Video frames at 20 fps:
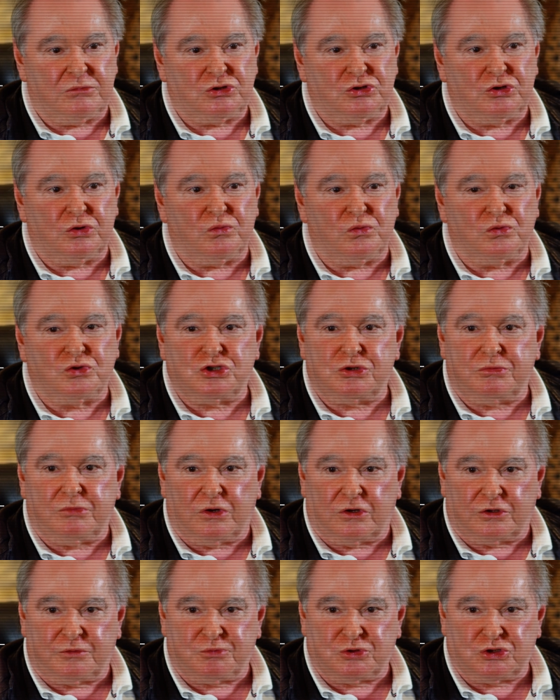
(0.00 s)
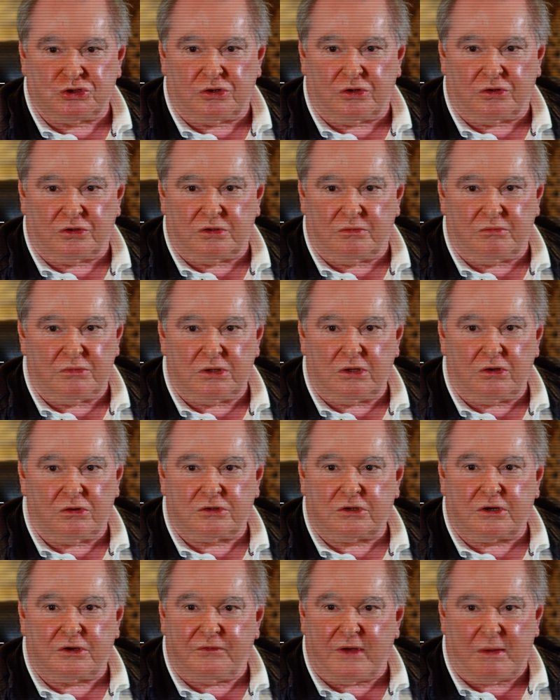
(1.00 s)
My się uczymy od przyrody, my nie
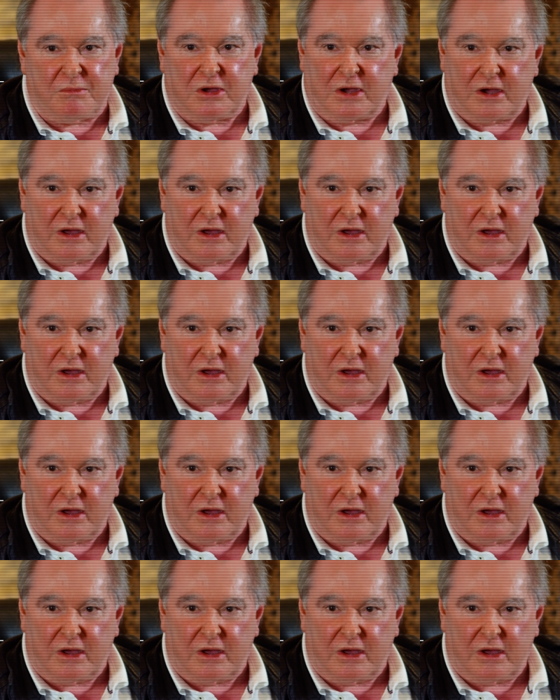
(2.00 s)
odkrywamy